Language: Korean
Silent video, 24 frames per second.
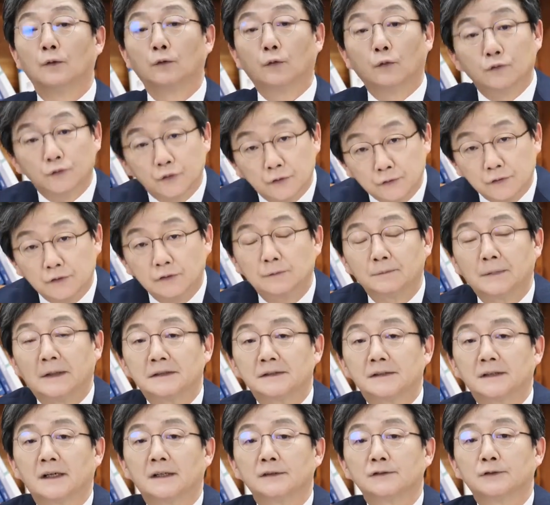공수처도
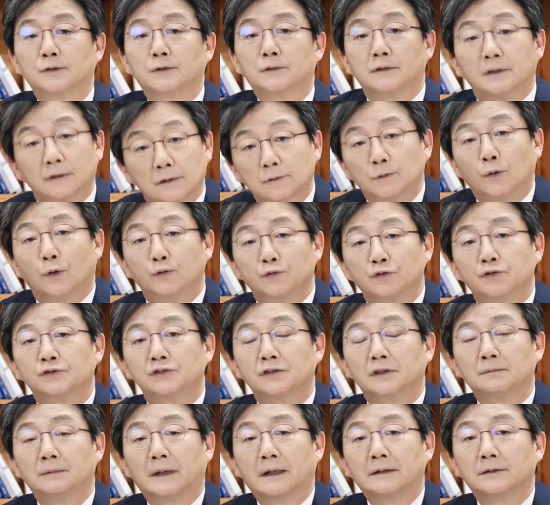마찬가지로 그런
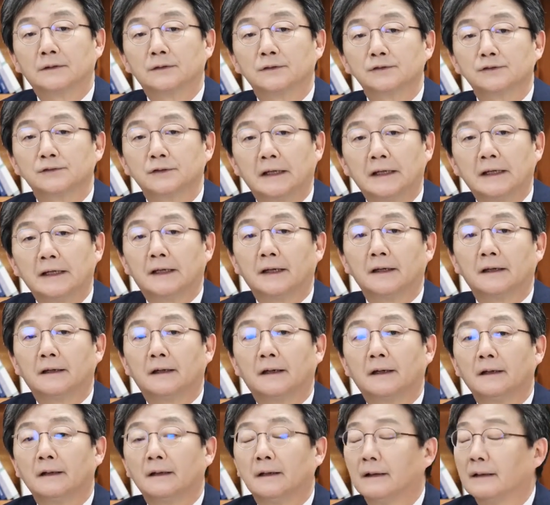공수처를 만들어 주냐
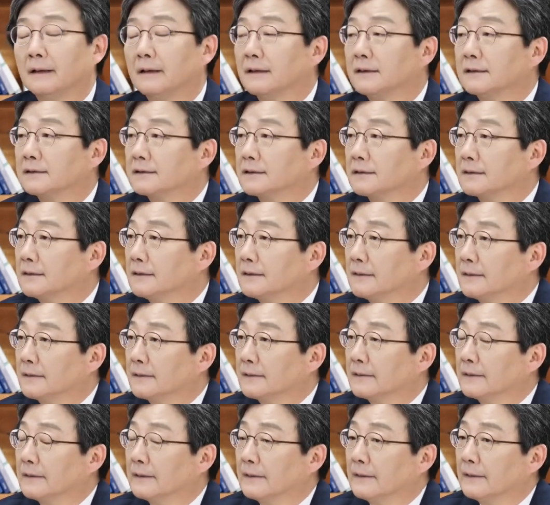이게
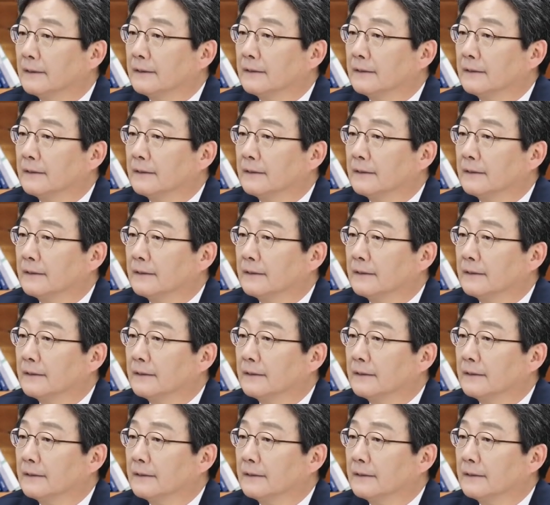저는